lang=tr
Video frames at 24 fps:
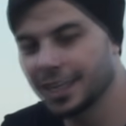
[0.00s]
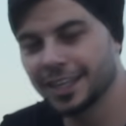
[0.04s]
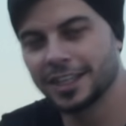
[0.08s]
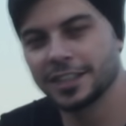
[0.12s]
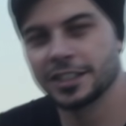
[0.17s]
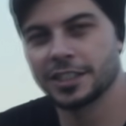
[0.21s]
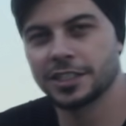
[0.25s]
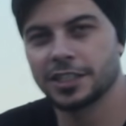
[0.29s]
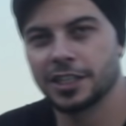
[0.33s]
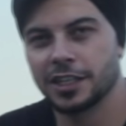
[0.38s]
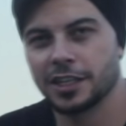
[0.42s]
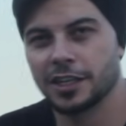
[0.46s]

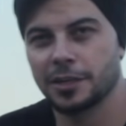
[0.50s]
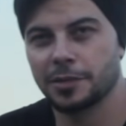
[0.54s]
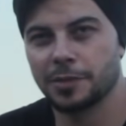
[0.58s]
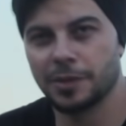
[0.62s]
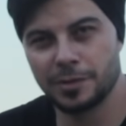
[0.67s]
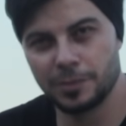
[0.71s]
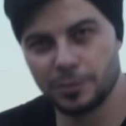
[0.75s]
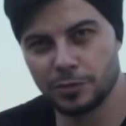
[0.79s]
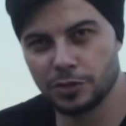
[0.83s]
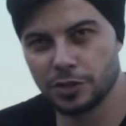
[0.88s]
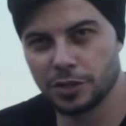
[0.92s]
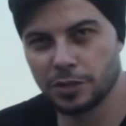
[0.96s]
Herkese selam
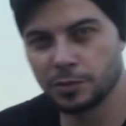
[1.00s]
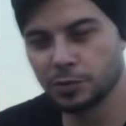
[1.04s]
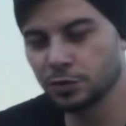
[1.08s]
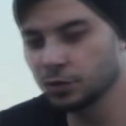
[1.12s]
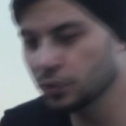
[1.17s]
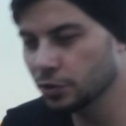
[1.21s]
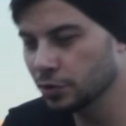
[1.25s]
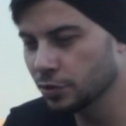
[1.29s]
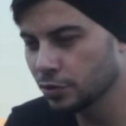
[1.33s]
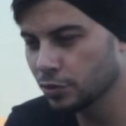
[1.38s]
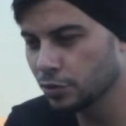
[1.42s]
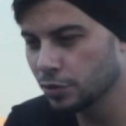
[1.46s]
ben Muha.
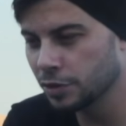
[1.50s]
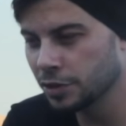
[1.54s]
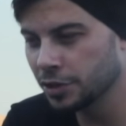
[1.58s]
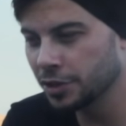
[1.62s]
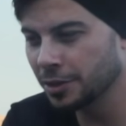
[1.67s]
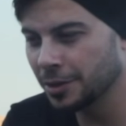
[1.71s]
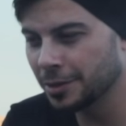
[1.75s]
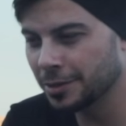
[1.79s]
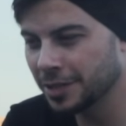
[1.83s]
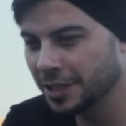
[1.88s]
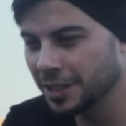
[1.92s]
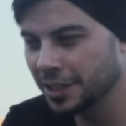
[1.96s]
Bugün soru
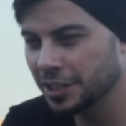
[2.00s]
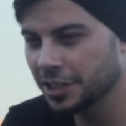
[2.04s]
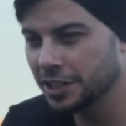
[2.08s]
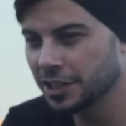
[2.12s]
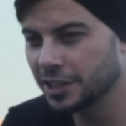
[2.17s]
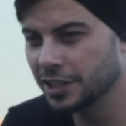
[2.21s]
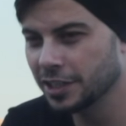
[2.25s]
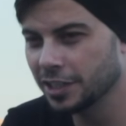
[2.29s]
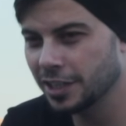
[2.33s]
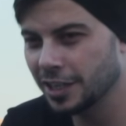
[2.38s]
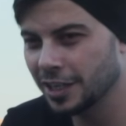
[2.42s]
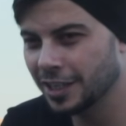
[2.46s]
cevap
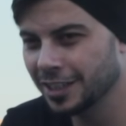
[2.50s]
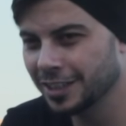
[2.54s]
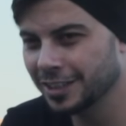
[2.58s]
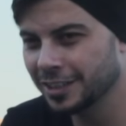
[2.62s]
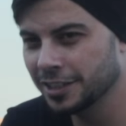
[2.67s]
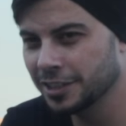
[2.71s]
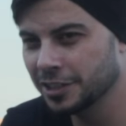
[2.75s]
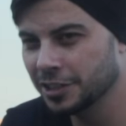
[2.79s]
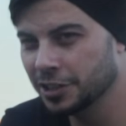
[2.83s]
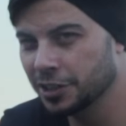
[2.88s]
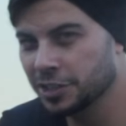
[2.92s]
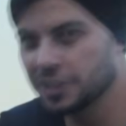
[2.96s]
serisinin
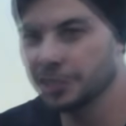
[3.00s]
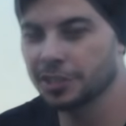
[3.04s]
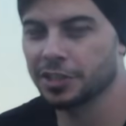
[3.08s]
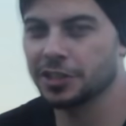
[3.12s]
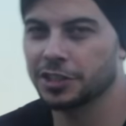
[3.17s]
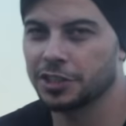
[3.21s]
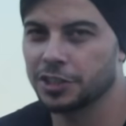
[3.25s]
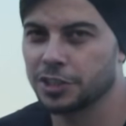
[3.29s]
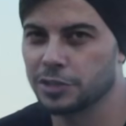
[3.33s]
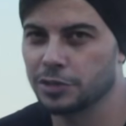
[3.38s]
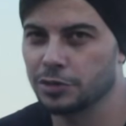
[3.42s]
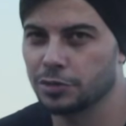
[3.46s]

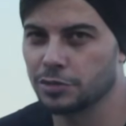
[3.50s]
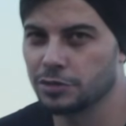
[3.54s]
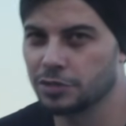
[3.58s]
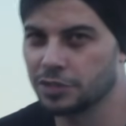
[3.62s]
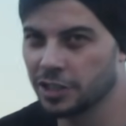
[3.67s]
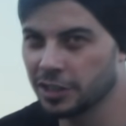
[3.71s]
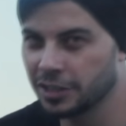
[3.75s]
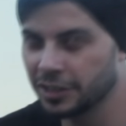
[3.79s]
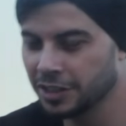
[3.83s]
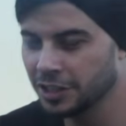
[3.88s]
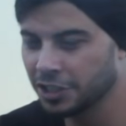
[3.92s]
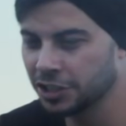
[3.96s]
altıncısını çekiyoruz.
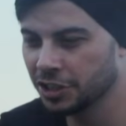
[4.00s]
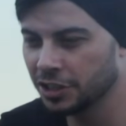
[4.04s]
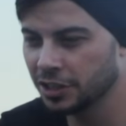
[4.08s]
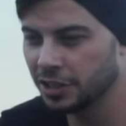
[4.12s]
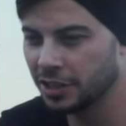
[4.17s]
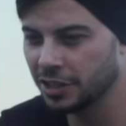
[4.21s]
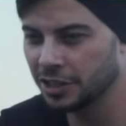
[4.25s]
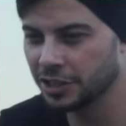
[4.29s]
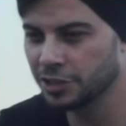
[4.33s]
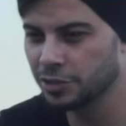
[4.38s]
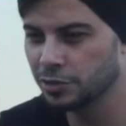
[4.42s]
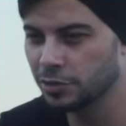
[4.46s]
Yaklaşık
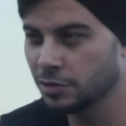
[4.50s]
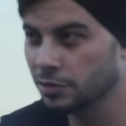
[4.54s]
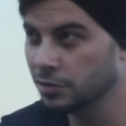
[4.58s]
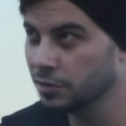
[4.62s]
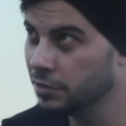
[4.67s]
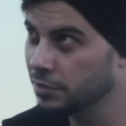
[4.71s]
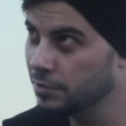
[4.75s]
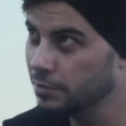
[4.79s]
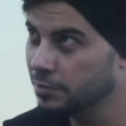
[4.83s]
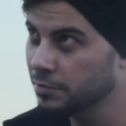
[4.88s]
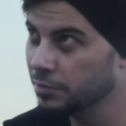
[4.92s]
kaç yıl oldu?